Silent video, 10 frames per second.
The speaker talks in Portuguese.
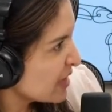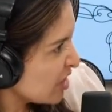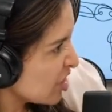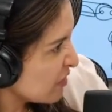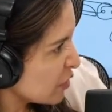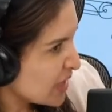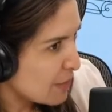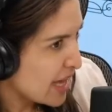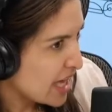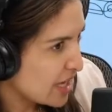Quem é. já viu
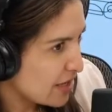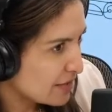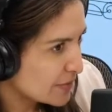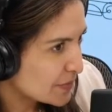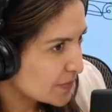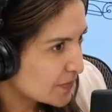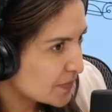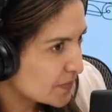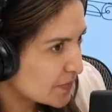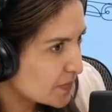aquela barriga? Exato.
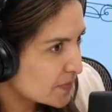Tá na